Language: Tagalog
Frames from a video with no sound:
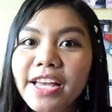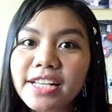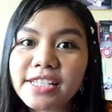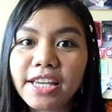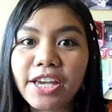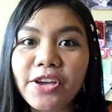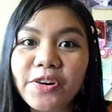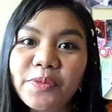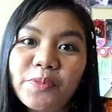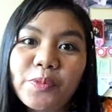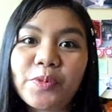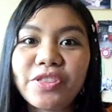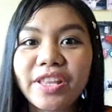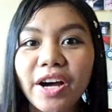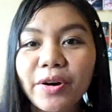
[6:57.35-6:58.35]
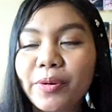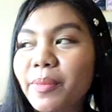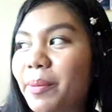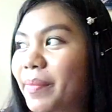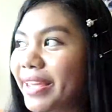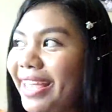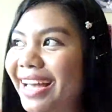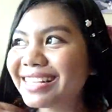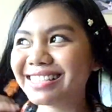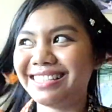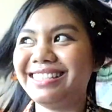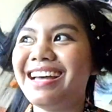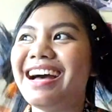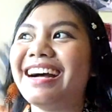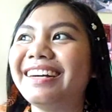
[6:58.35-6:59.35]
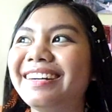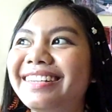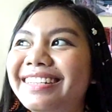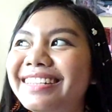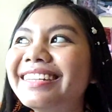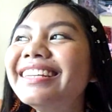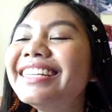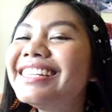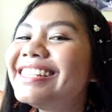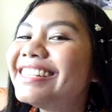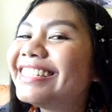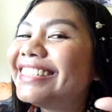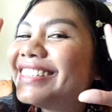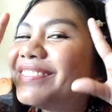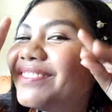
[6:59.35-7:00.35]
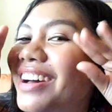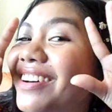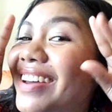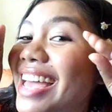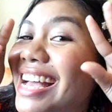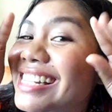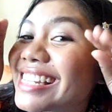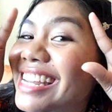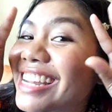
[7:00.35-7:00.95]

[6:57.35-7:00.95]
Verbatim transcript: Kasi ngayon, punta ako mamaya sa Wala,